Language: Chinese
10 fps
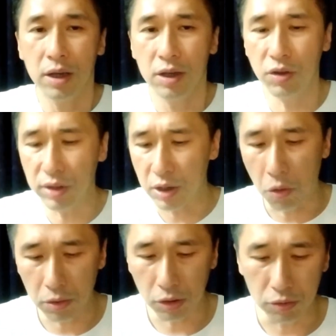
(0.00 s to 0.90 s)
因为你
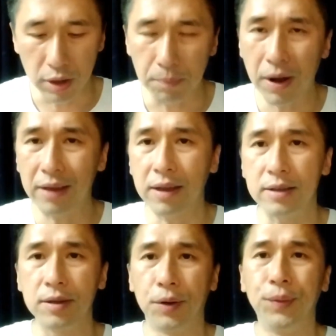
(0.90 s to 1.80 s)
空头你不让它
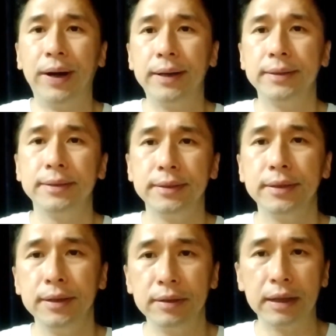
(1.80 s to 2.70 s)
走啊，
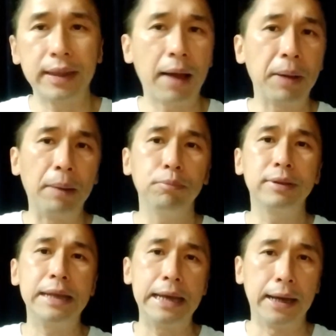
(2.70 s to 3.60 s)
你大盘不
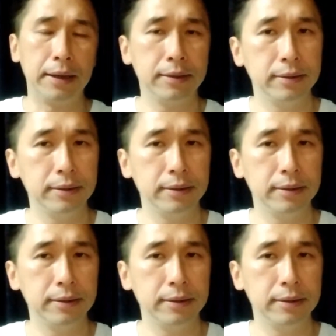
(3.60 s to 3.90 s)
跌，